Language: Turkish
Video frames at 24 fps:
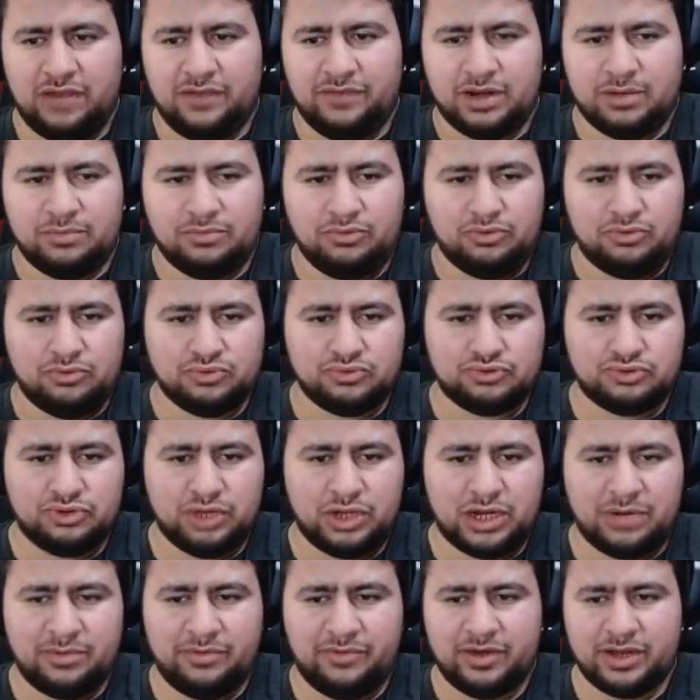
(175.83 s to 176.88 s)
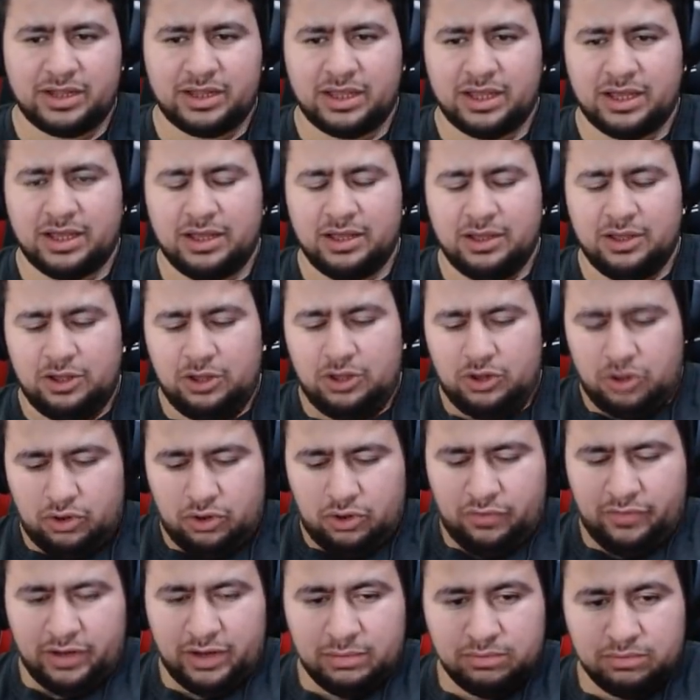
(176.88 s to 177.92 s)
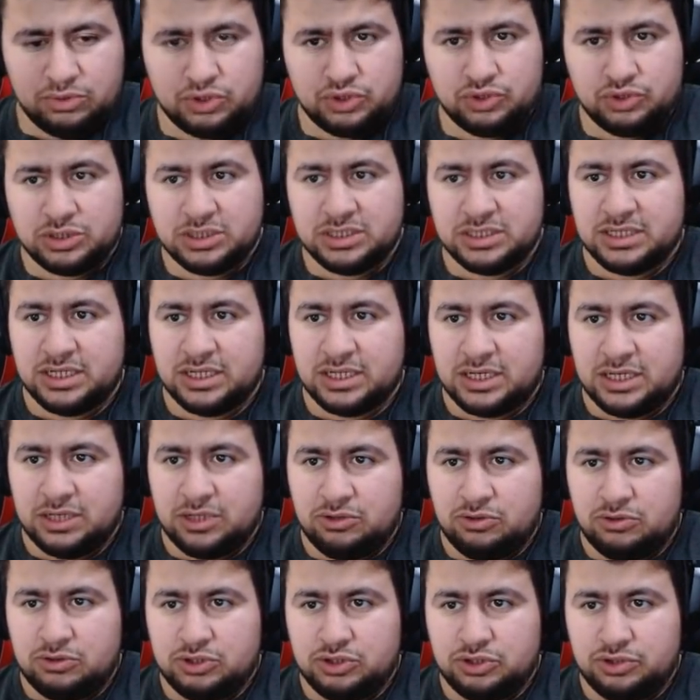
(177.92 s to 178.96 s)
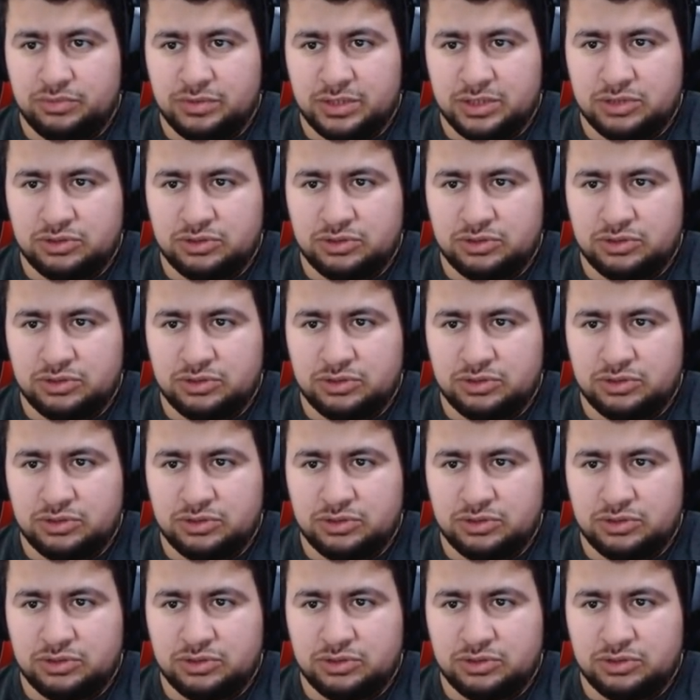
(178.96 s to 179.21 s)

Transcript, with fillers: var. Bu uzun araba var diye. O var. Bu çok hızlı hareket ediyor. Şunu biraz